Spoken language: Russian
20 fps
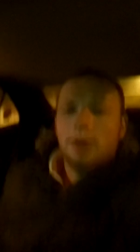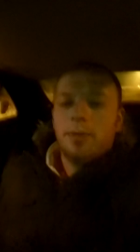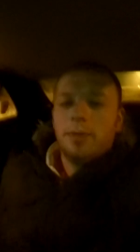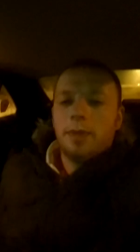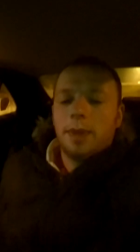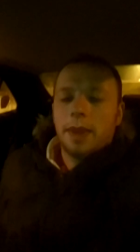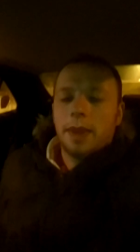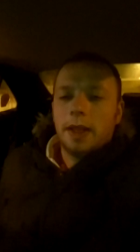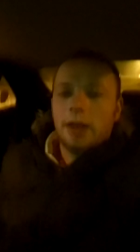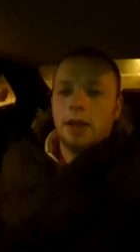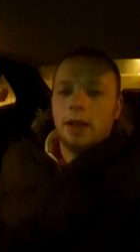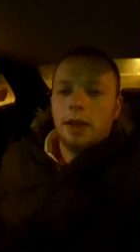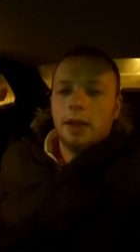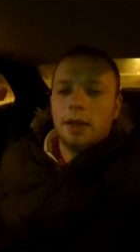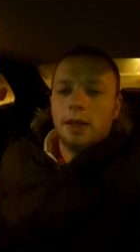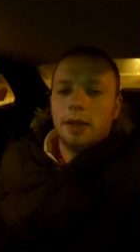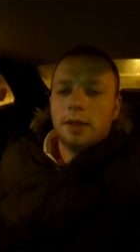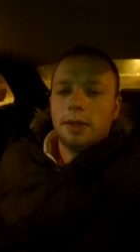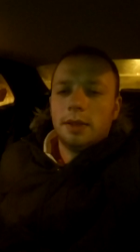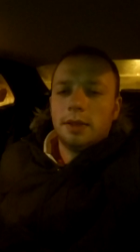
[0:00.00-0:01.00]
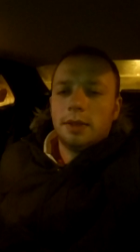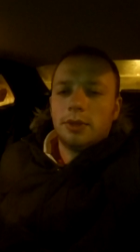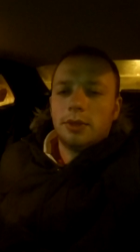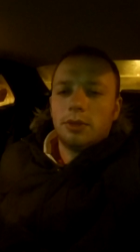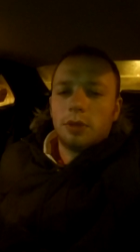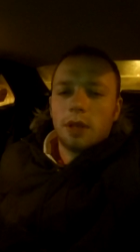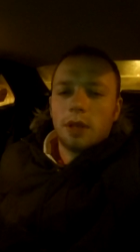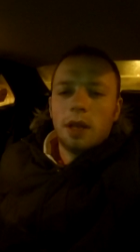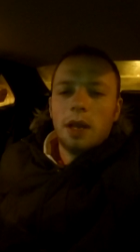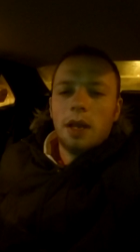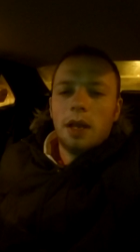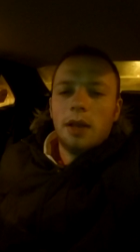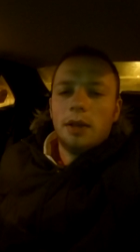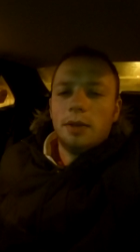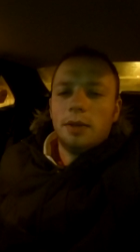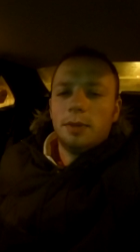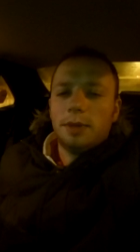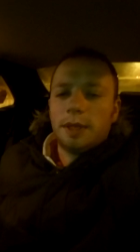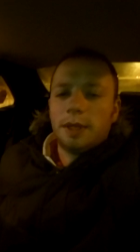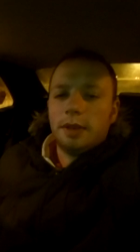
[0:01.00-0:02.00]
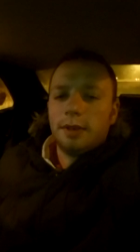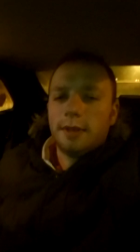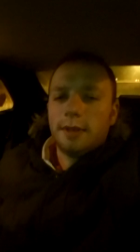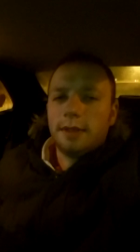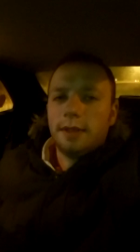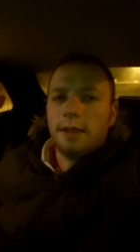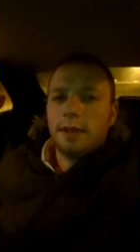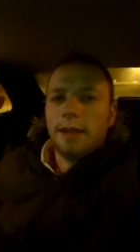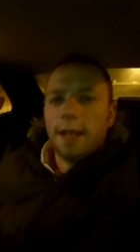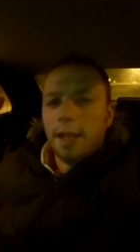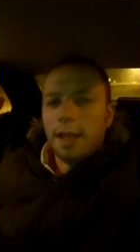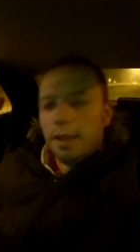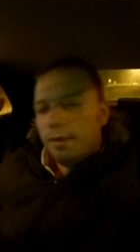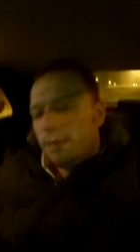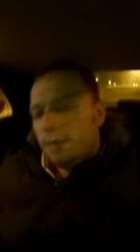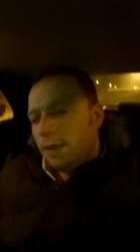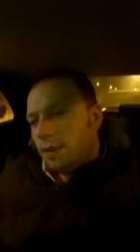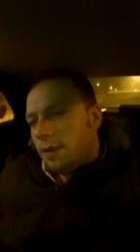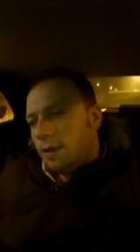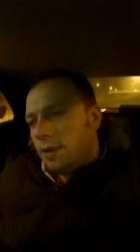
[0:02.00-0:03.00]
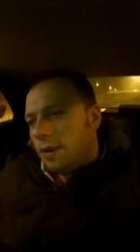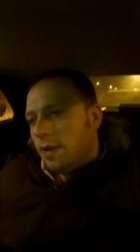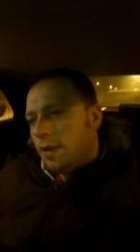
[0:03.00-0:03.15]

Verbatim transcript: э, с утра при разогреве.